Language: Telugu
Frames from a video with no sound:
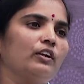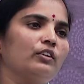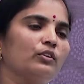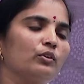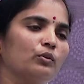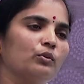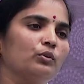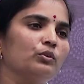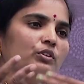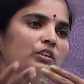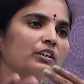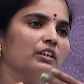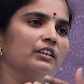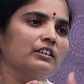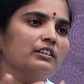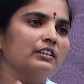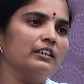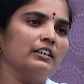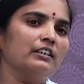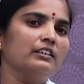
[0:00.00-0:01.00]
గారితో కూర్చొని
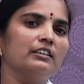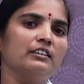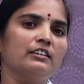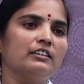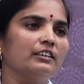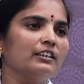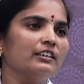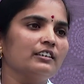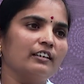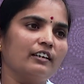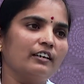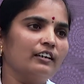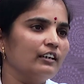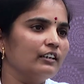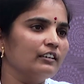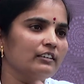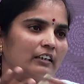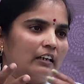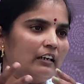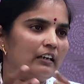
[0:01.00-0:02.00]
నేను స్టేజ్
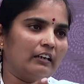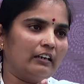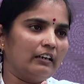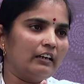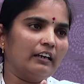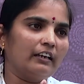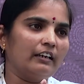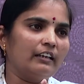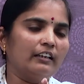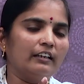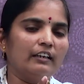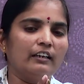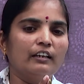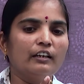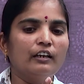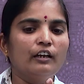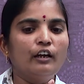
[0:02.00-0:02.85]
చేశానంటే చాలా నాకు ఇది